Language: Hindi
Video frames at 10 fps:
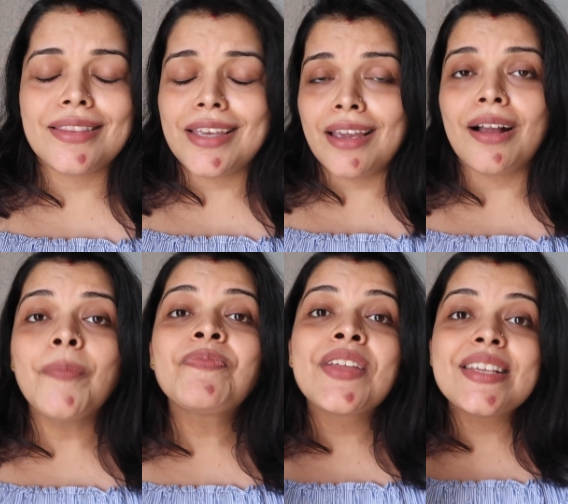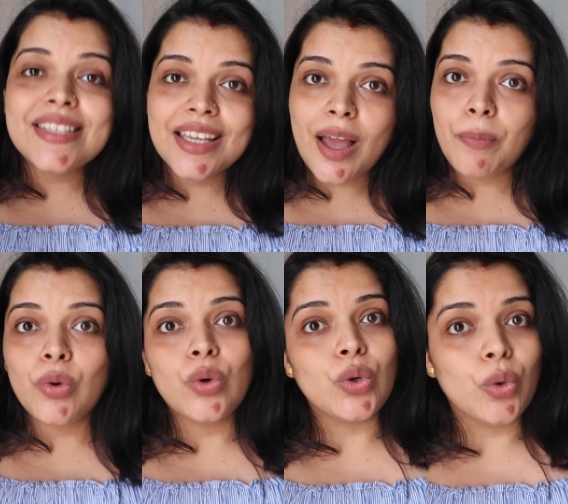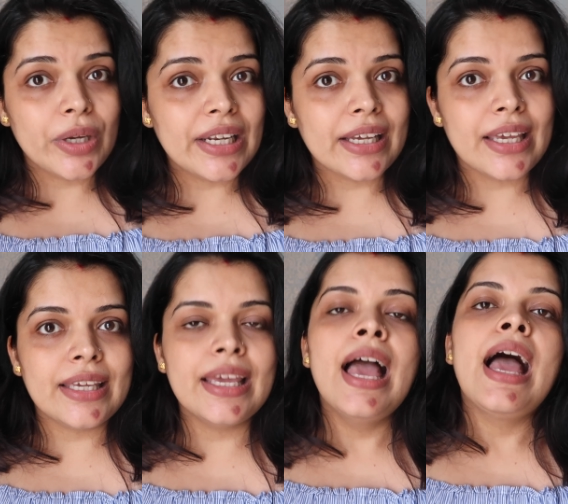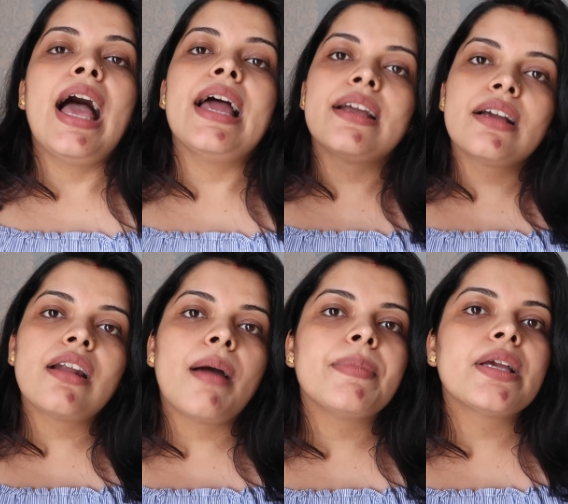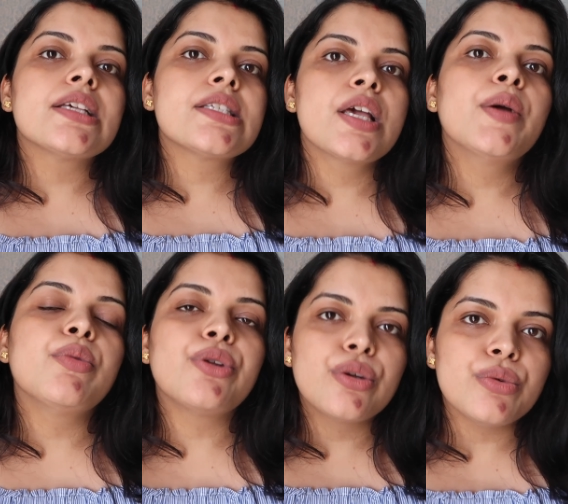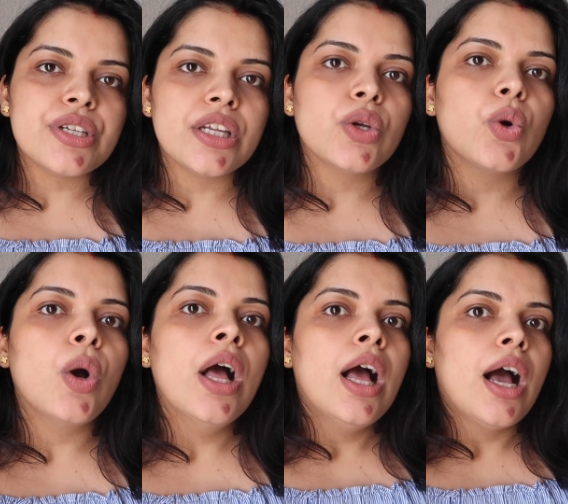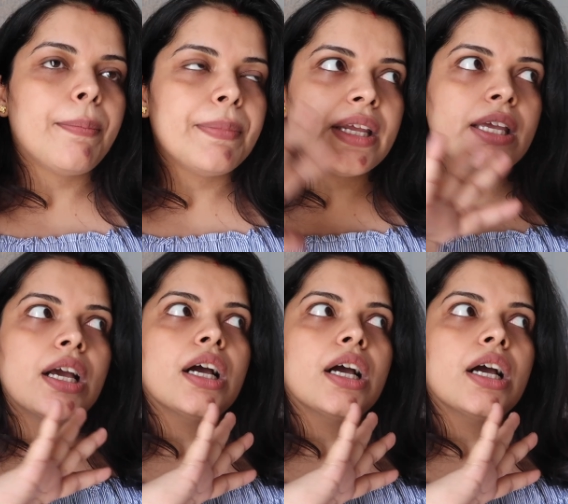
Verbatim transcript: दिखेगा स्किन आपको ग्लोई लगेगी एंड अगर आपने इस पूरे रूटीन को अपनी